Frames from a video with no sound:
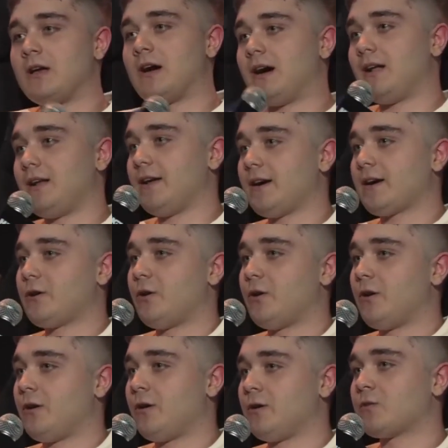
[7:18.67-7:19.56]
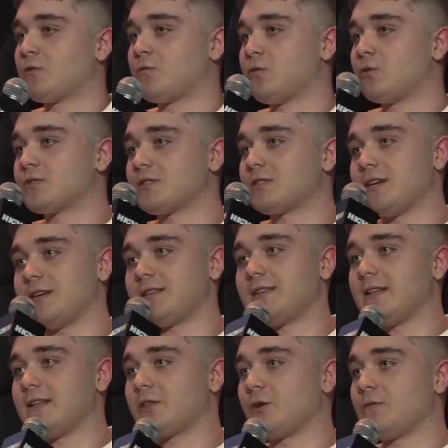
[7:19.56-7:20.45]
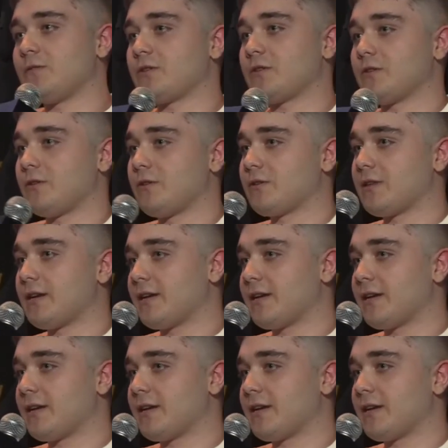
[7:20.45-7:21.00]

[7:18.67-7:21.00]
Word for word: ale jako twórca internetowy to